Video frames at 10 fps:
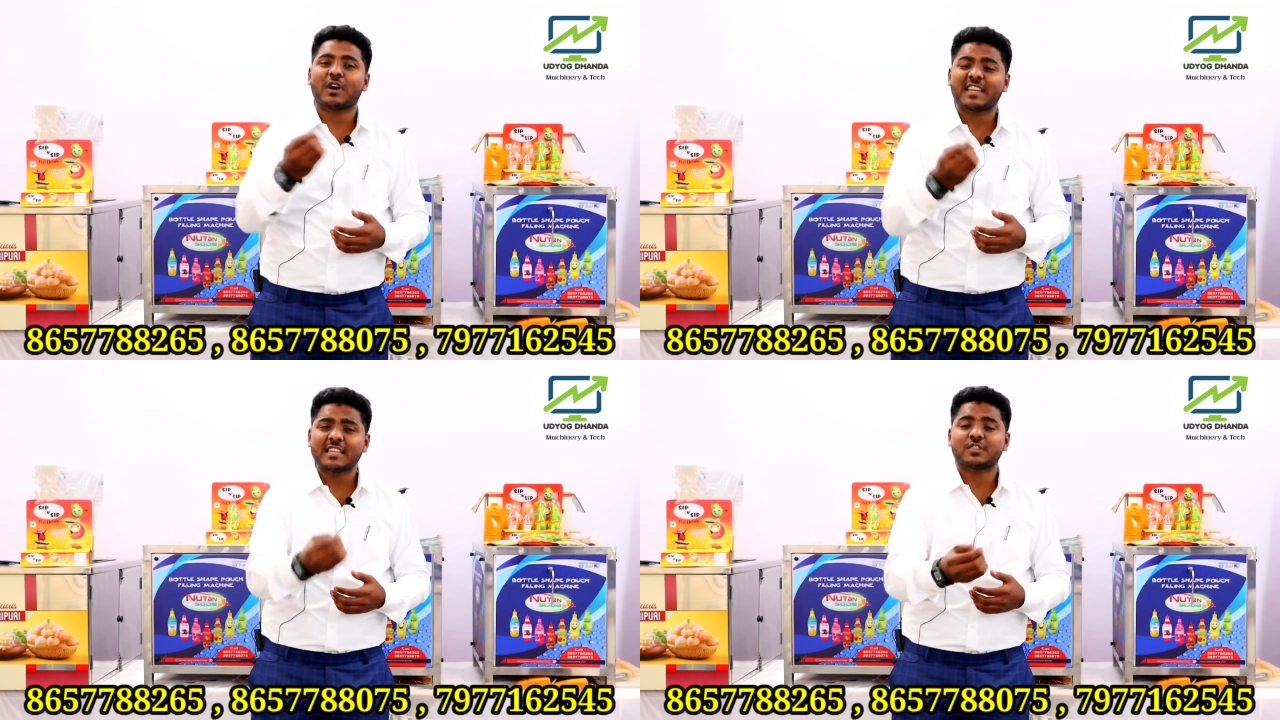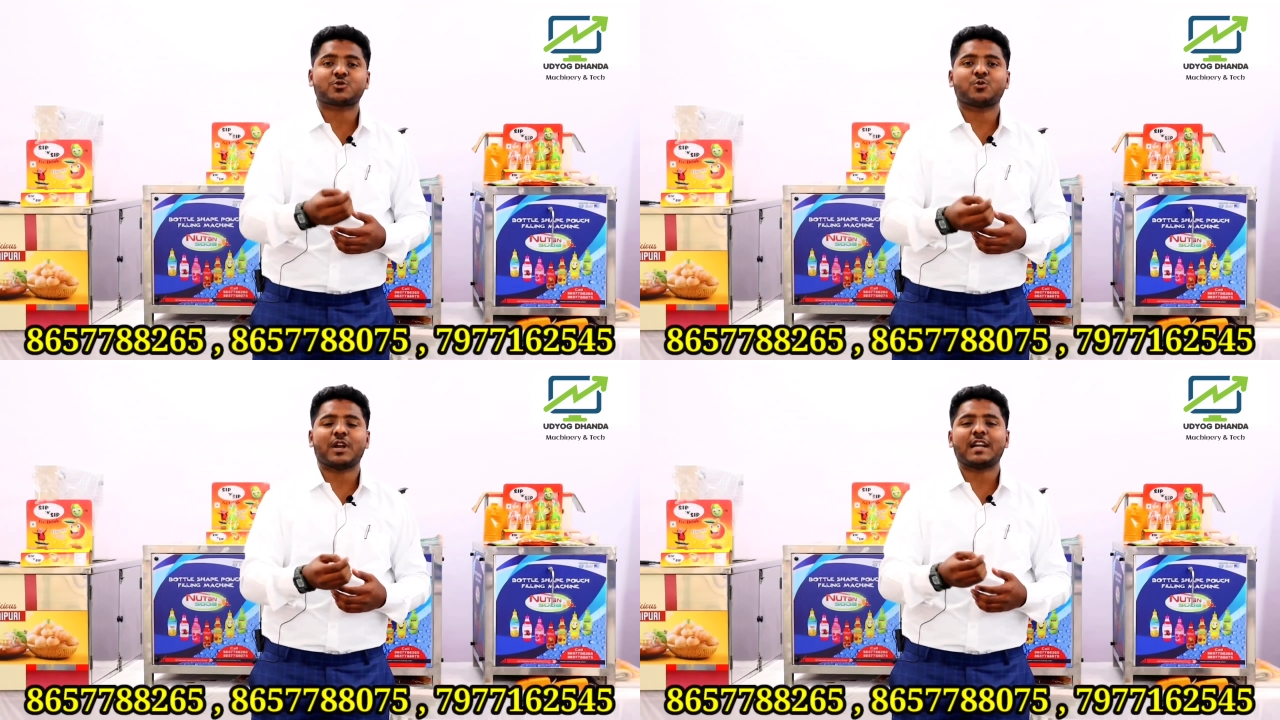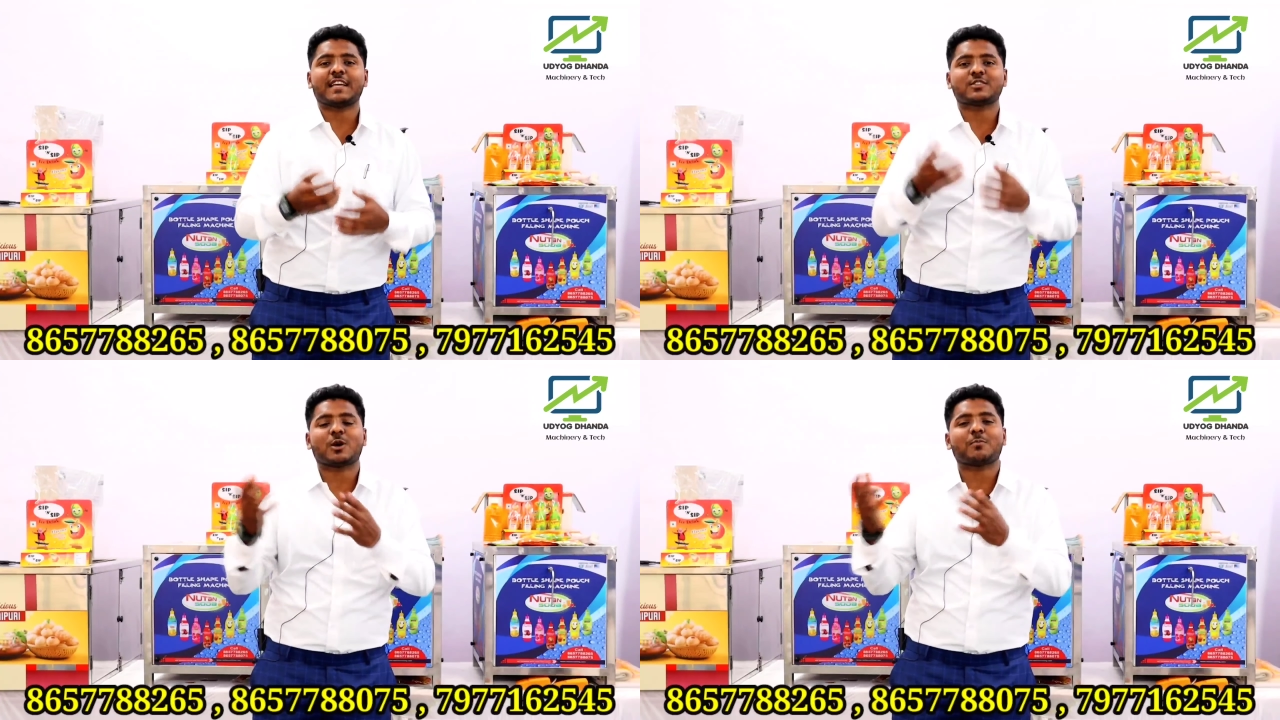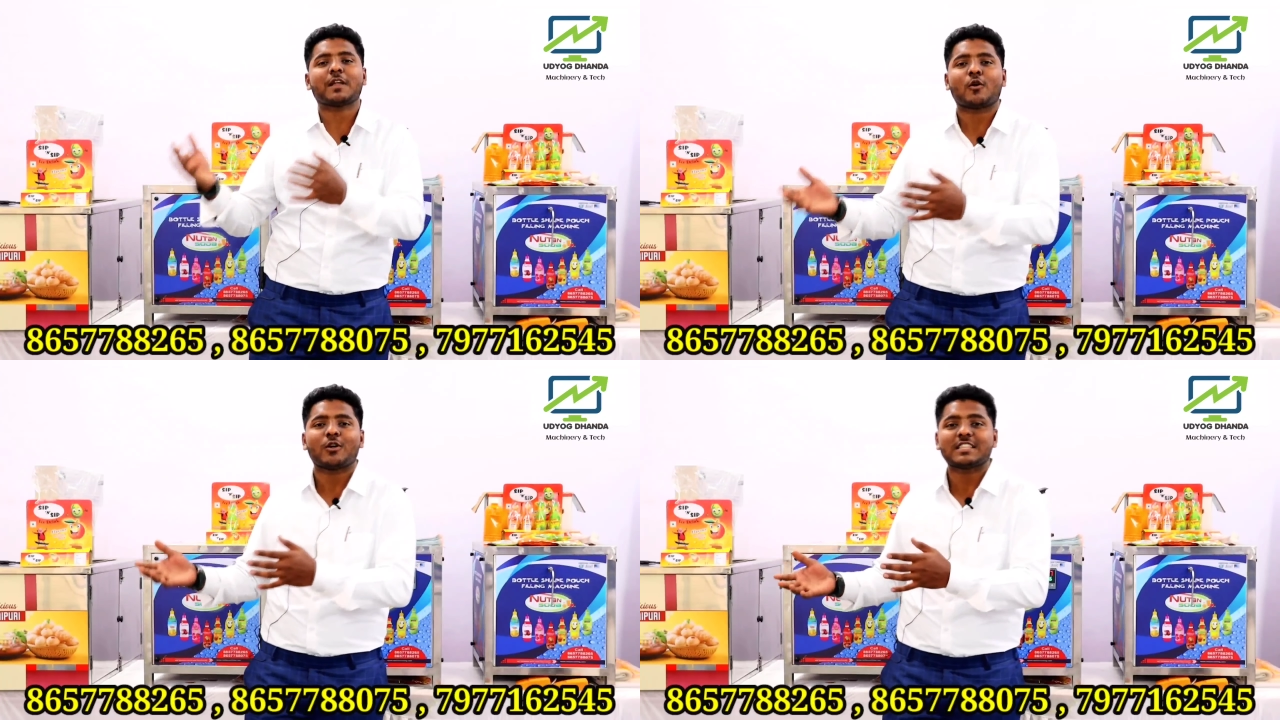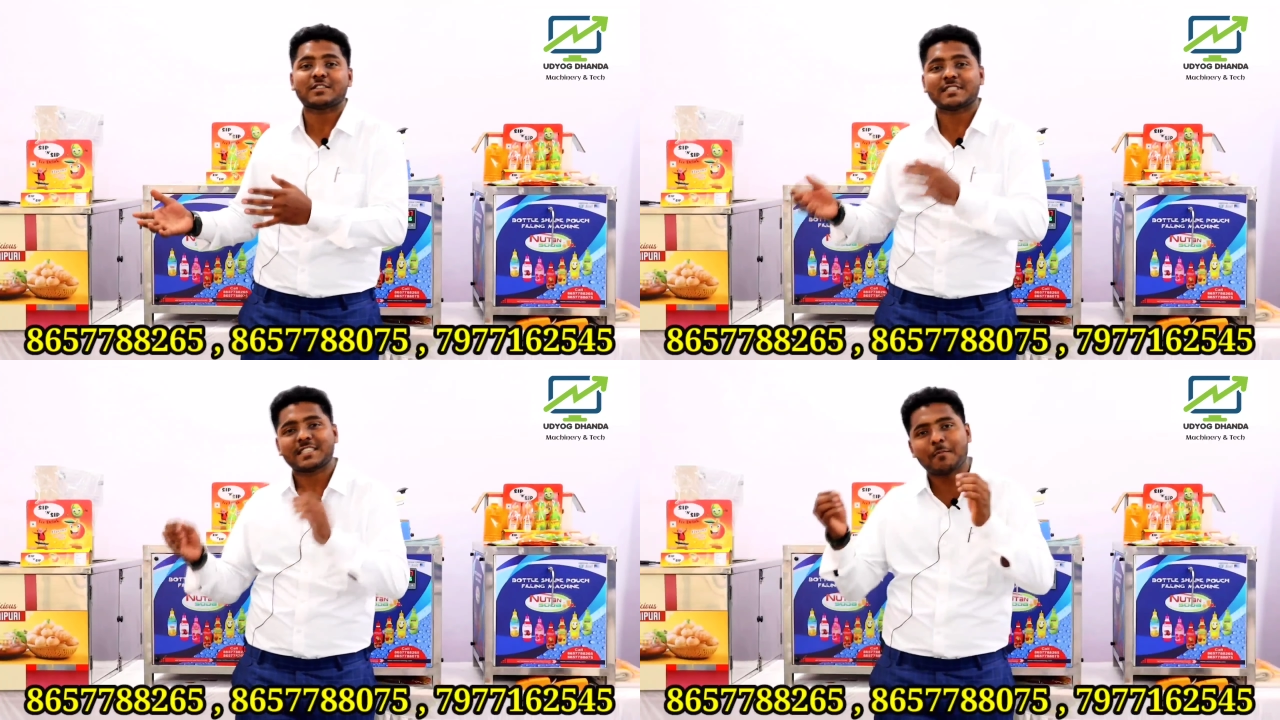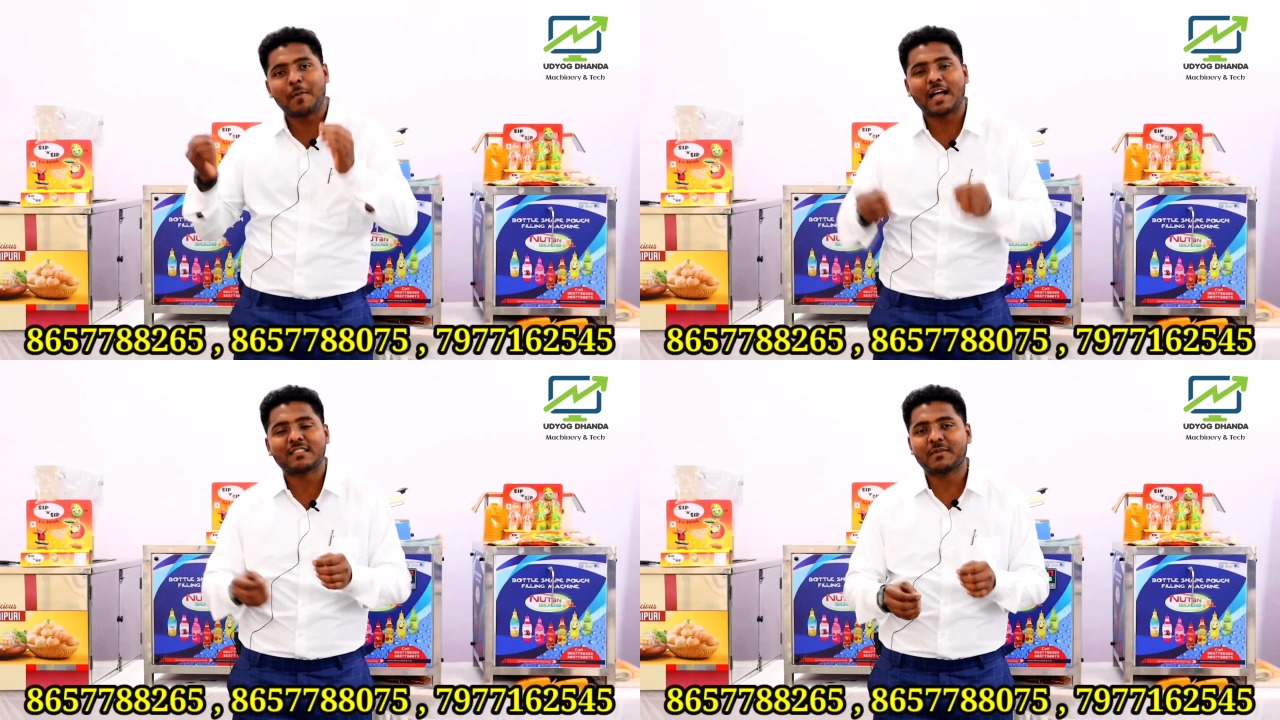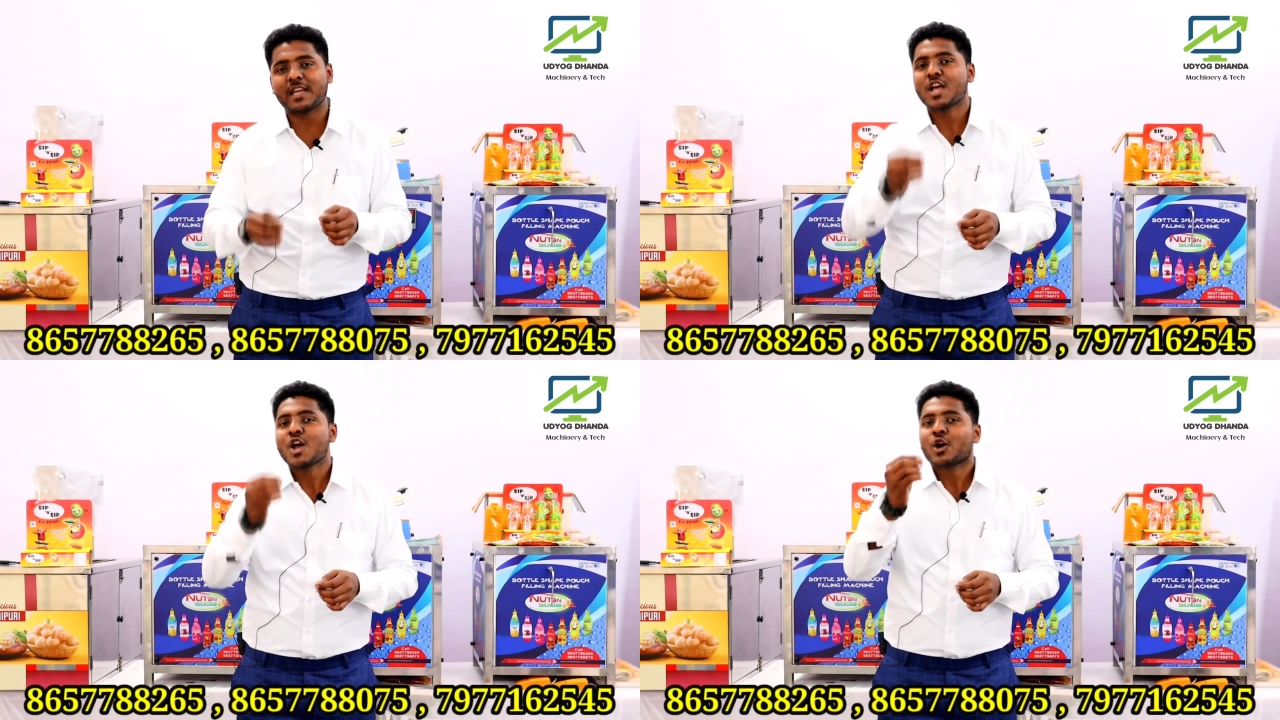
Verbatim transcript: वर्किंग स्टूडेंट है जो अपने कॉलेज अवर्स के बाद में